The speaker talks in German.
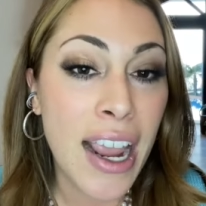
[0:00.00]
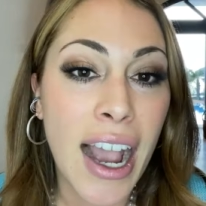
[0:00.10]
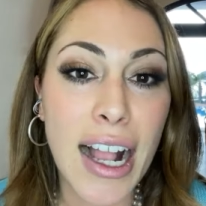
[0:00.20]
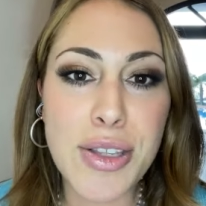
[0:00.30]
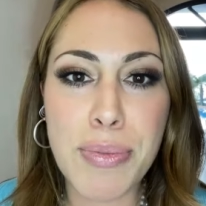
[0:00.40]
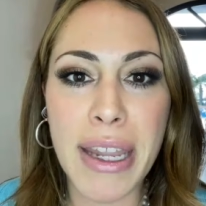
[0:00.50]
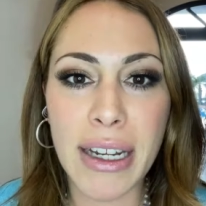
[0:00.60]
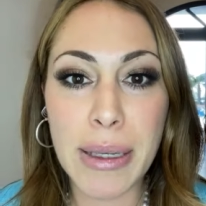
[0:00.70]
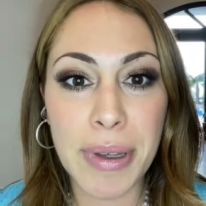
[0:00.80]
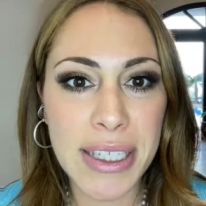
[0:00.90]
Also meine
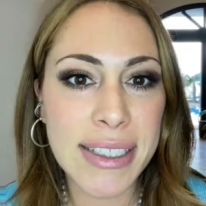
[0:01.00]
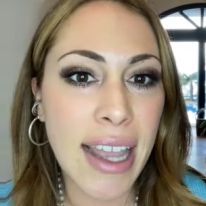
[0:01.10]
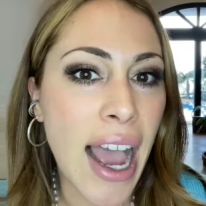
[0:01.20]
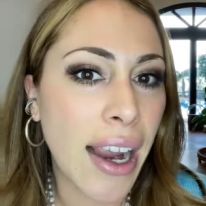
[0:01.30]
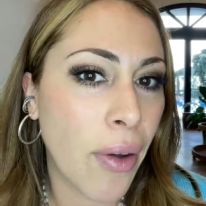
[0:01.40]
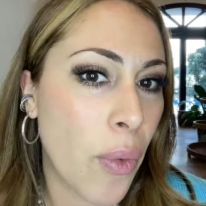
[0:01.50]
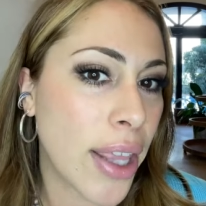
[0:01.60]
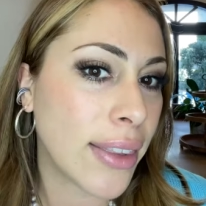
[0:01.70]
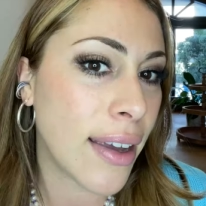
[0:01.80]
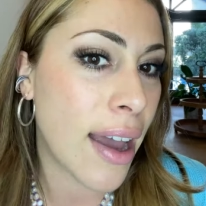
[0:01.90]
Liebe, ich trage
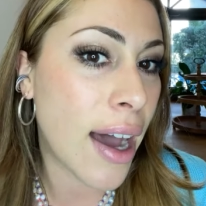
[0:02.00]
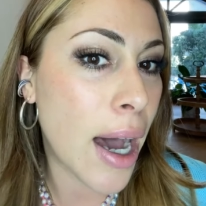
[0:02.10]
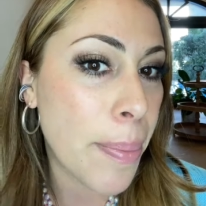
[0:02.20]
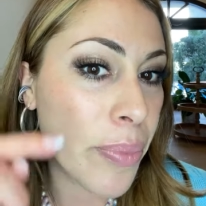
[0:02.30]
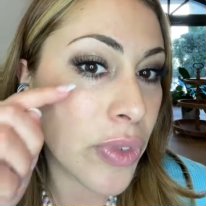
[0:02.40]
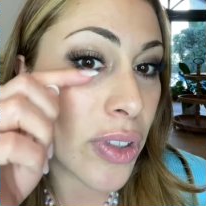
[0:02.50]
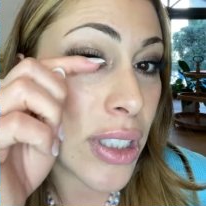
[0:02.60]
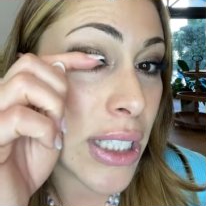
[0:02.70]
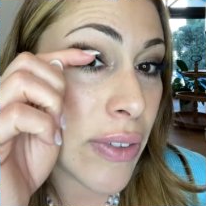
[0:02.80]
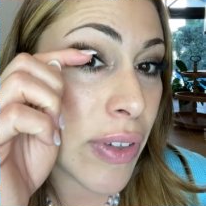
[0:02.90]
heute Abend
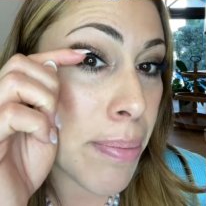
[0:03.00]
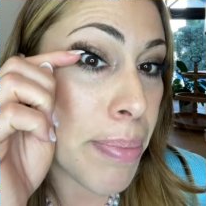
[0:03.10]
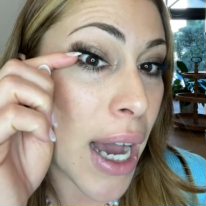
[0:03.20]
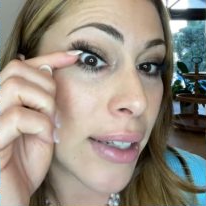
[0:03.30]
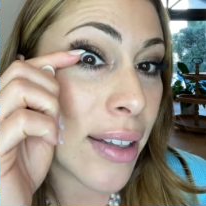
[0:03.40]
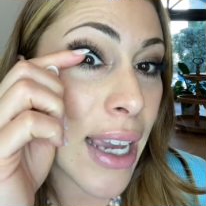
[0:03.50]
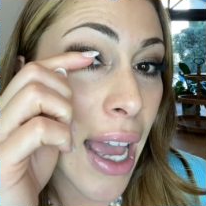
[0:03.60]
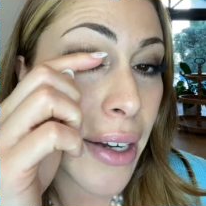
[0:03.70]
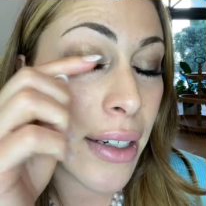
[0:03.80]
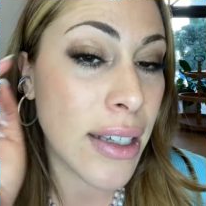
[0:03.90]
die Wimper
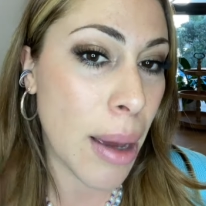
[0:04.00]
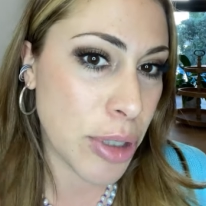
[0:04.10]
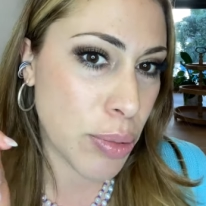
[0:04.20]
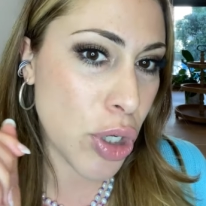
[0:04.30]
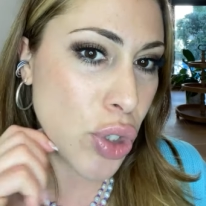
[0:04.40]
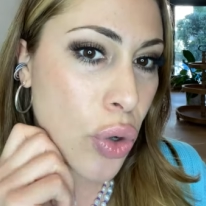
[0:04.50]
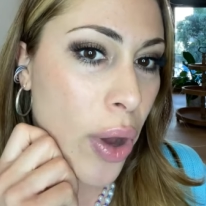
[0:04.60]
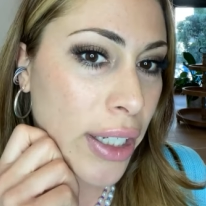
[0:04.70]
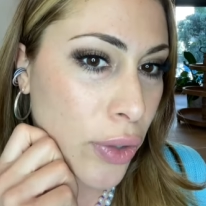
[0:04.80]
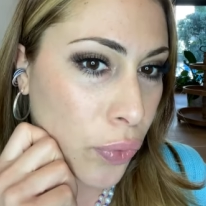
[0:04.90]
Adriana, die habe ich mir schon
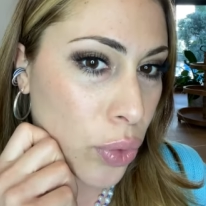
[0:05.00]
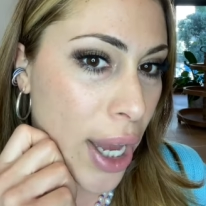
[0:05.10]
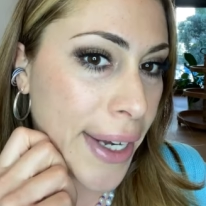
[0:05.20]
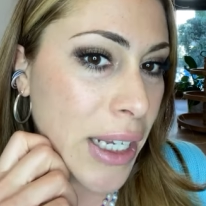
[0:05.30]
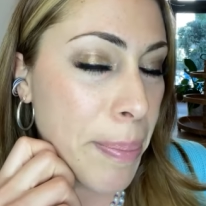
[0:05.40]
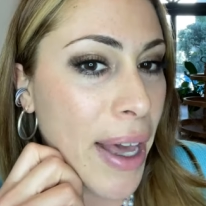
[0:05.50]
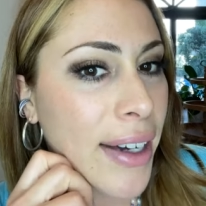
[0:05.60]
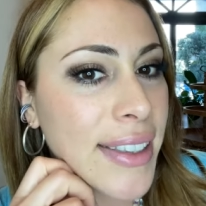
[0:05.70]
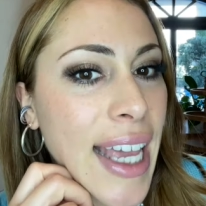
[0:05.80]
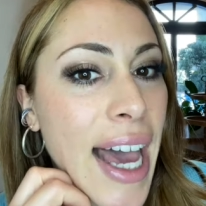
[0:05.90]
heute früh
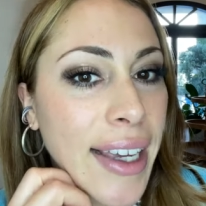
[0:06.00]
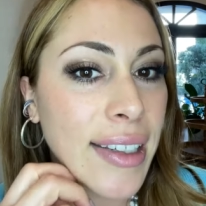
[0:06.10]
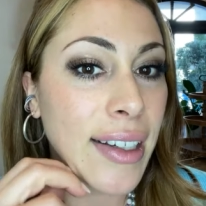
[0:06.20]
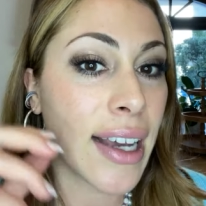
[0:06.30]
angebracht, trage den